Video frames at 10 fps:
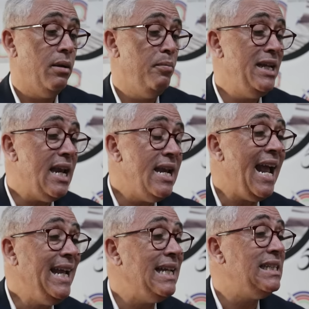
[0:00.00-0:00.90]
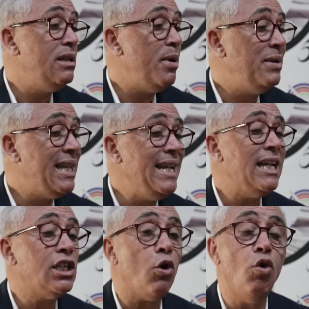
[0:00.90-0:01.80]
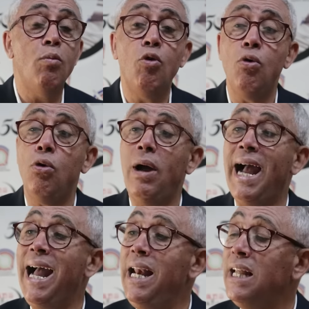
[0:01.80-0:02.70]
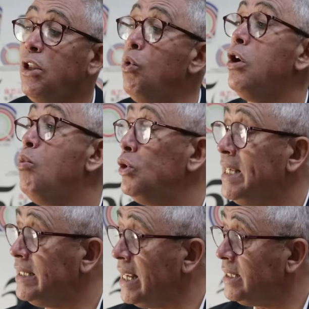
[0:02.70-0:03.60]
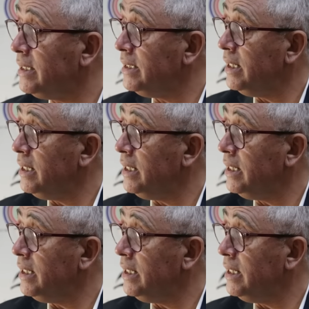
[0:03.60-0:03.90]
من الناحية المبدئية تقوم على دور المؤسسات